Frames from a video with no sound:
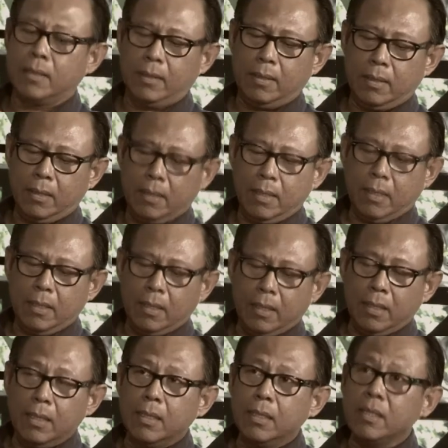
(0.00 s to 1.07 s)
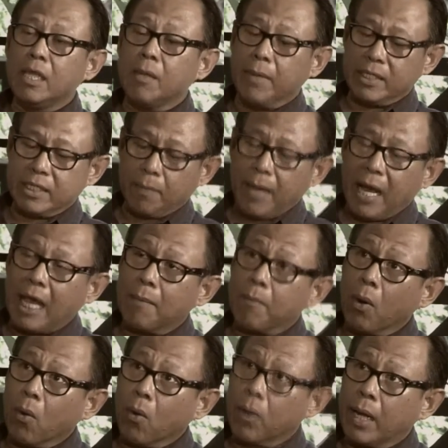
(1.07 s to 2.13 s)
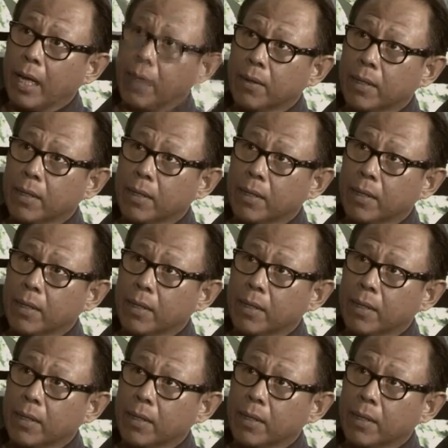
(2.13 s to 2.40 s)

พอดีข้างนอกมันรถติดมากโมงแล้ว